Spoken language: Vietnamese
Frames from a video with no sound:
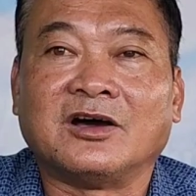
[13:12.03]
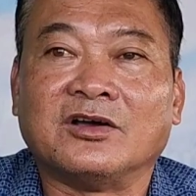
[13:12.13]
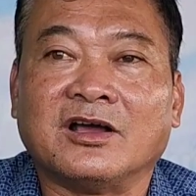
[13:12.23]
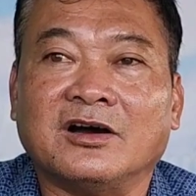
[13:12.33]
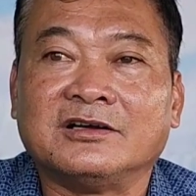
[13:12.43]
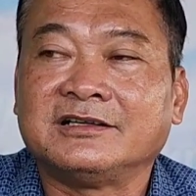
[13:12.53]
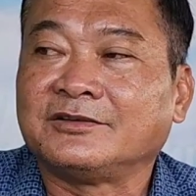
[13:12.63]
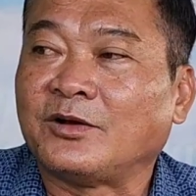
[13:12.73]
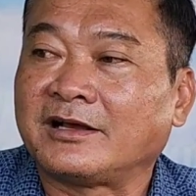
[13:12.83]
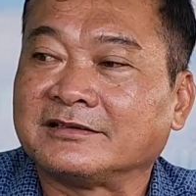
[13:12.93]
đòi hỏi
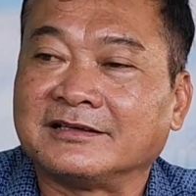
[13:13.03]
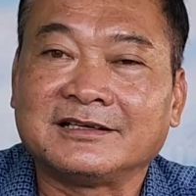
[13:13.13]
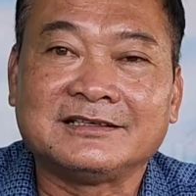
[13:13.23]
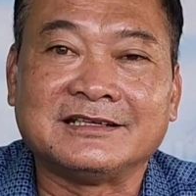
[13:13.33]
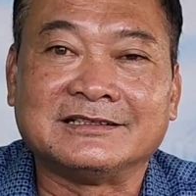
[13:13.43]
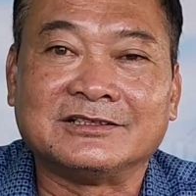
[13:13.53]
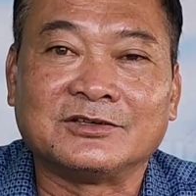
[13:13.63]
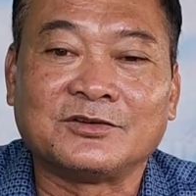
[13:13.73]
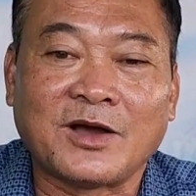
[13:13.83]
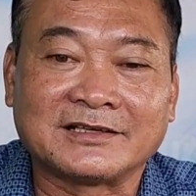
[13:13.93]
hoặc những cái gì
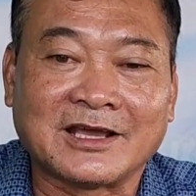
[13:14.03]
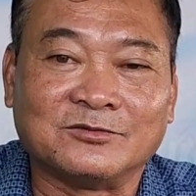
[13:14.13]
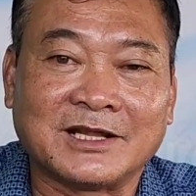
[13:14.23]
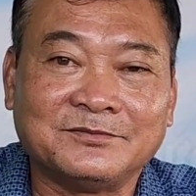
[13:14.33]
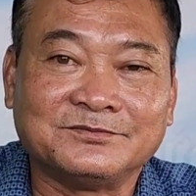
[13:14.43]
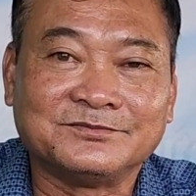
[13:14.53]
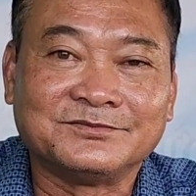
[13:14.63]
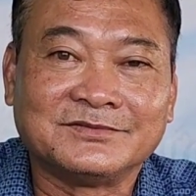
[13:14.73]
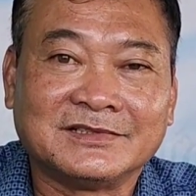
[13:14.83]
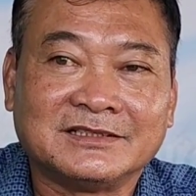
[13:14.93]
cho nó quan trọng lắm
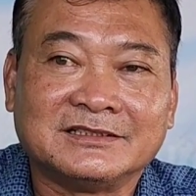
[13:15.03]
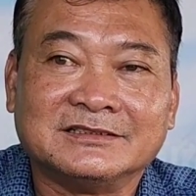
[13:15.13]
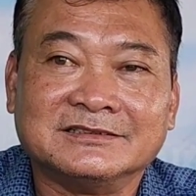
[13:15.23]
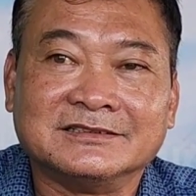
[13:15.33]
ừ.